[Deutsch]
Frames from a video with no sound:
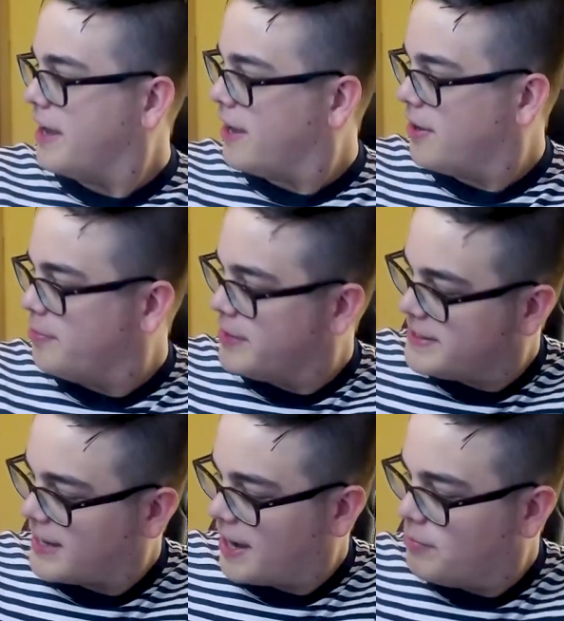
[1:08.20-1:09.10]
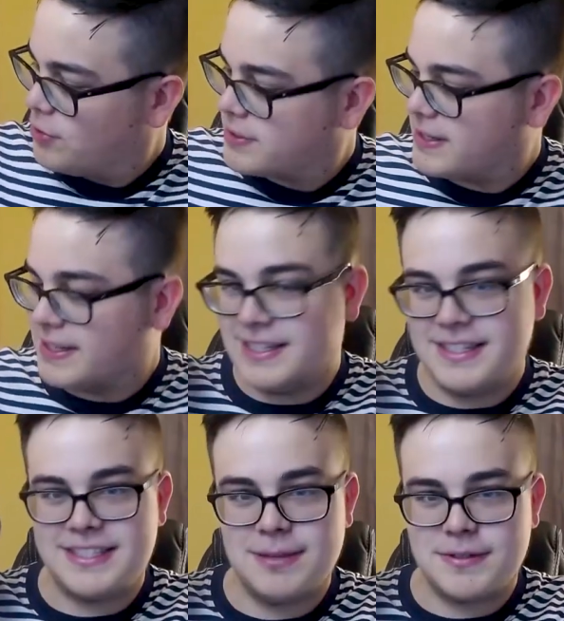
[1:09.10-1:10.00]
äh, mit einem lustigen Die
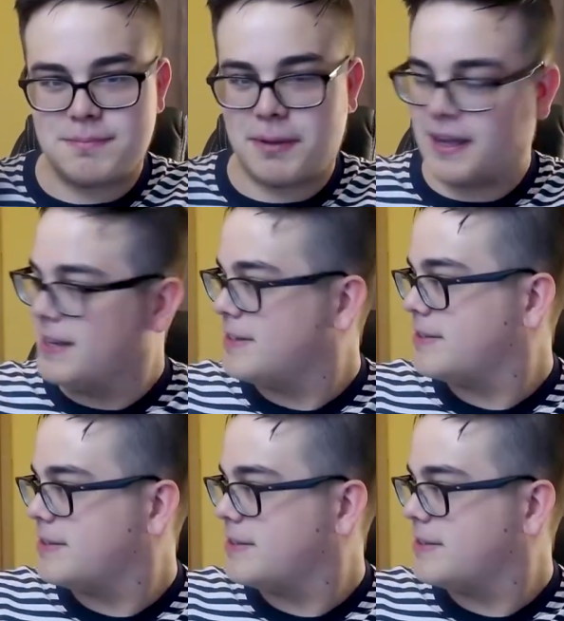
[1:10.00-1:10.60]
Sims-Print.